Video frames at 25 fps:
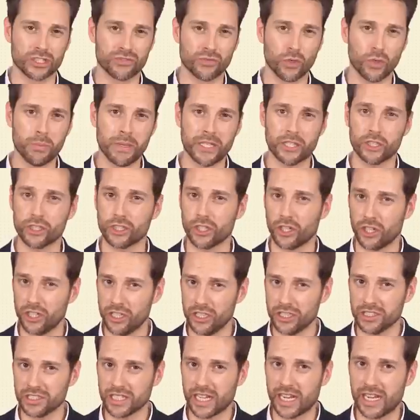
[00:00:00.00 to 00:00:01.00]
Sowohl bei
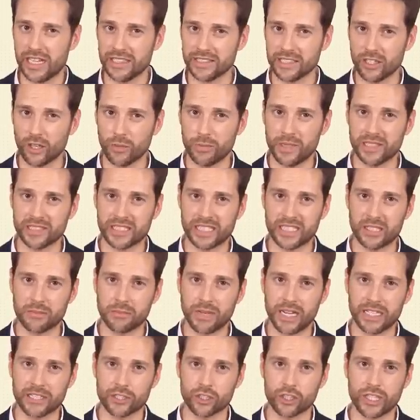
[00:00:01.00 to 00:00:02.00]
Scholz als auch bei seinen
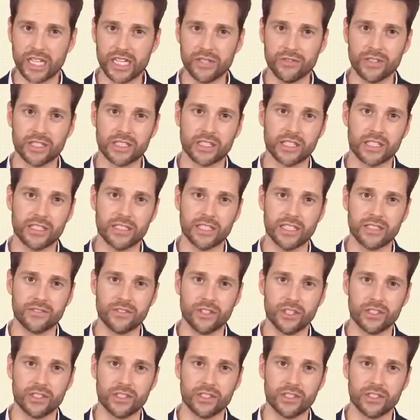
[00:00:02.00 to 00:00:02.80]
beiden Stellvertretern